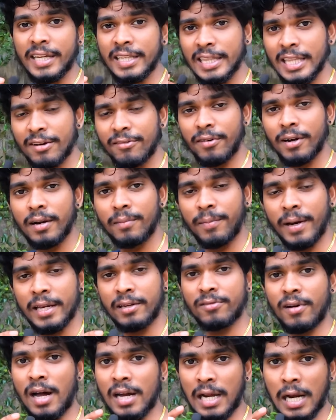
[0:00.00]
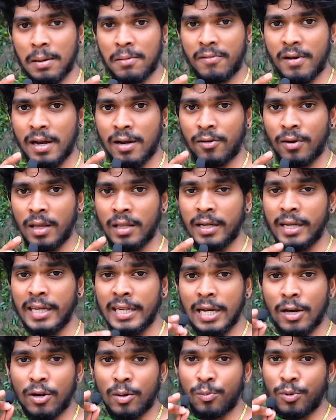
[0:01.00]
இந்த பைக் வாங்கலாம் வாங்கக்கூடாது
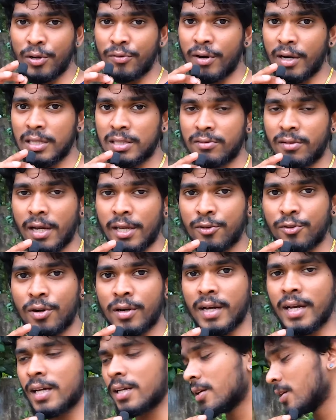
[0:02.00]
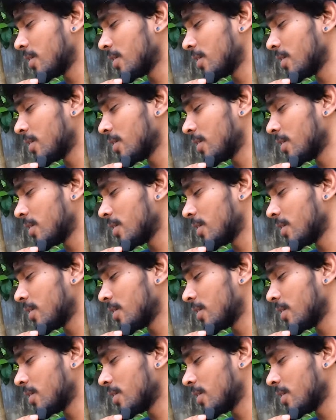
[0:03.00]
நீங்களும் ஒரு முடிவு எடுத்து வாங்கிக்கோங்க